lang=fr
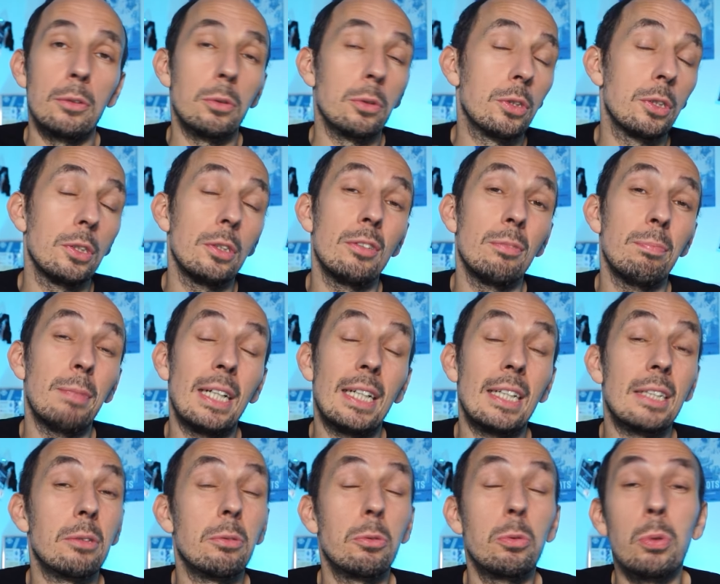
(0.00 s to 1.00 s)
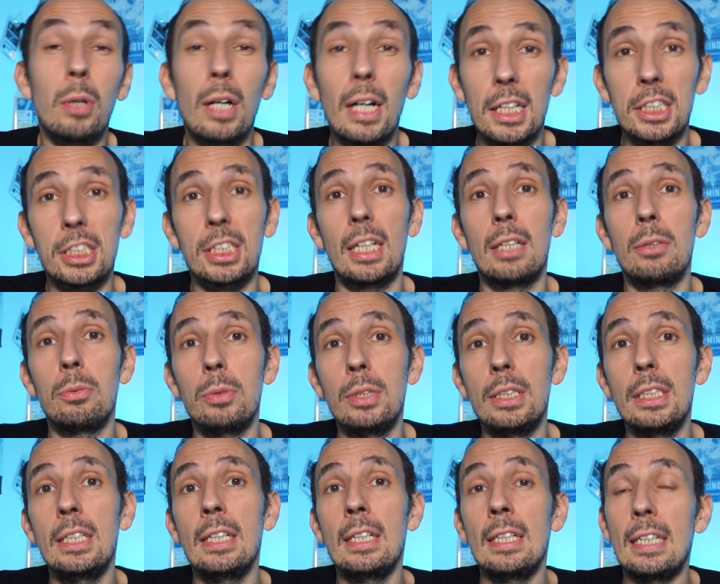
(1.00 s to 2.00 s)
Donc, euh, ben, courage à
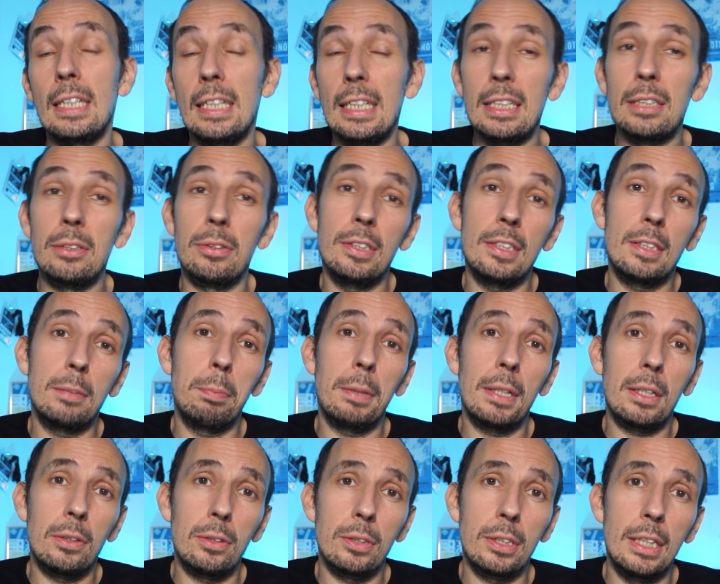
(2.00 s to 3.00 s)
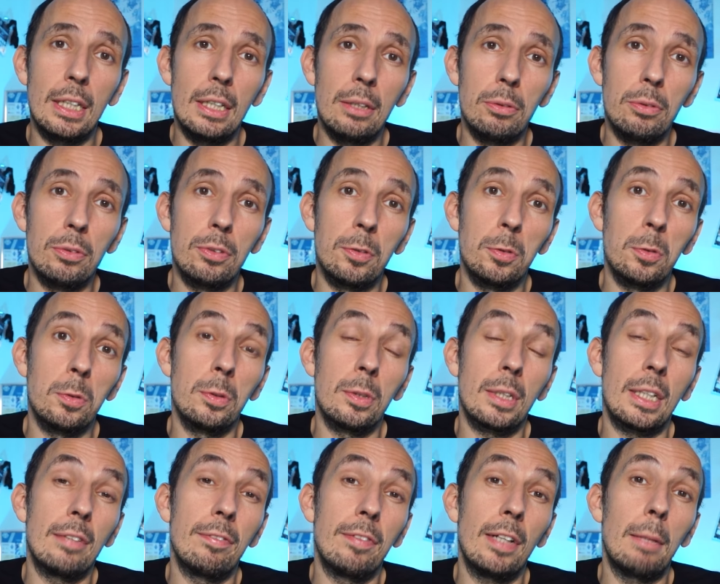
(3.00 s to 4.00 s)
lui et en espérant qu'il ne se
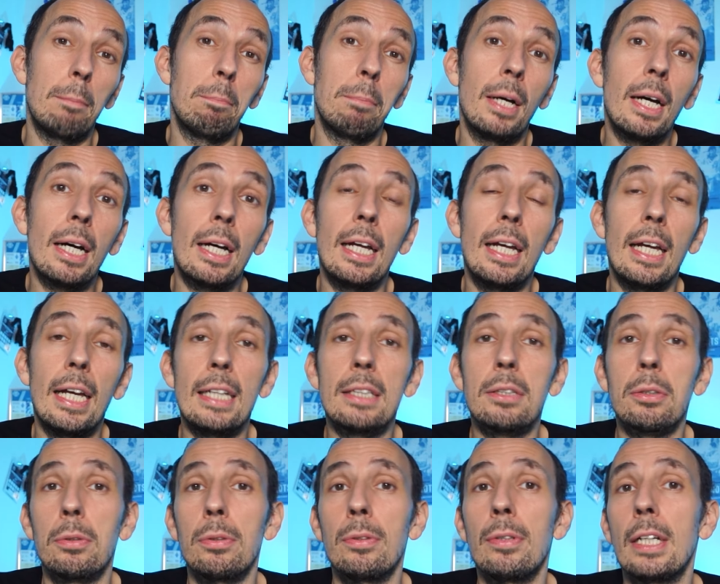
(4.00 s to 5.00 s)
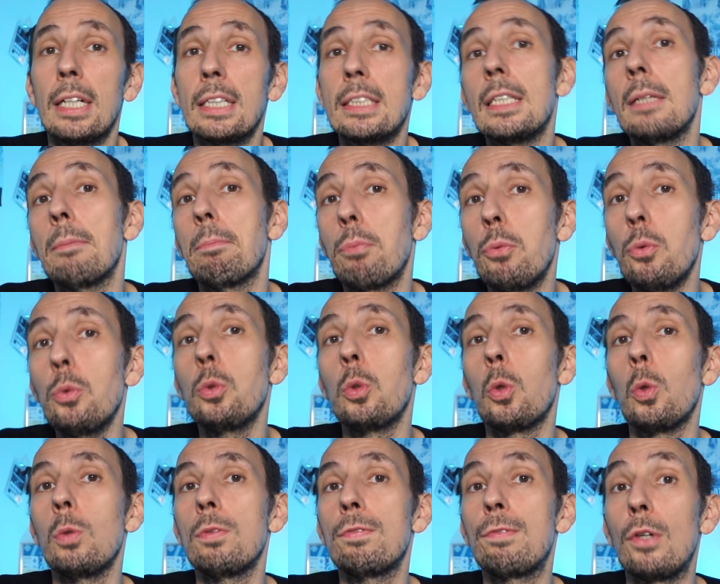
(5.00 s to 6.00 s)
révèle pas être l'un des plus
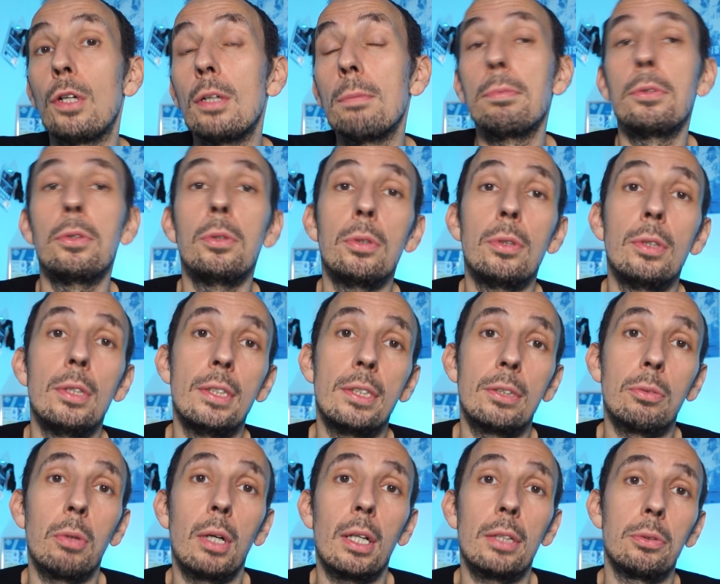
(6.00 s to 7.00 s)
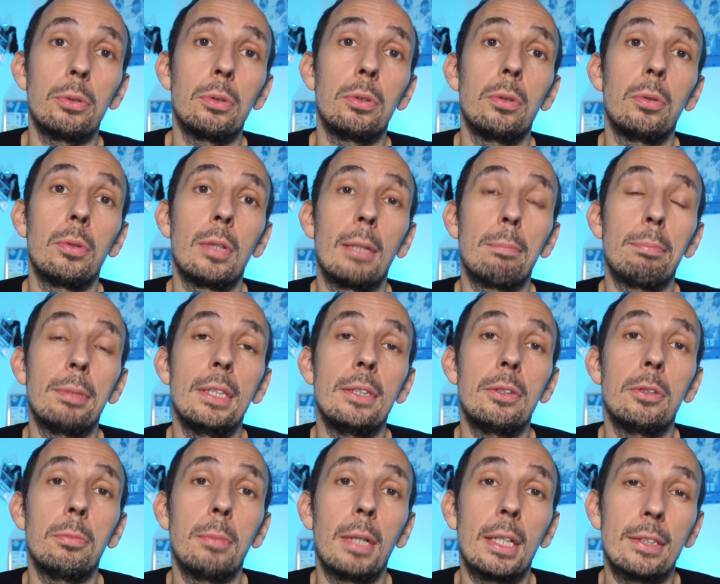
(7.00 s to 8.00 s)
gros flops de l'histoire de l'Olympique
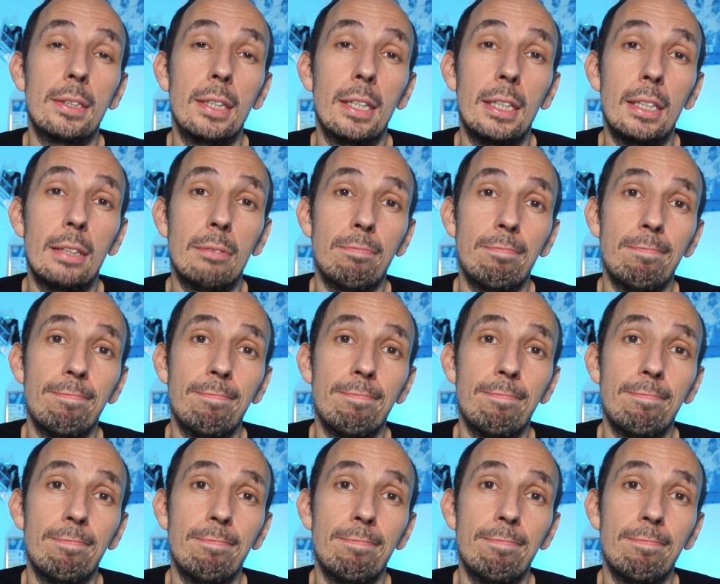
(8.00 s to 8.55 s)
de Marseille.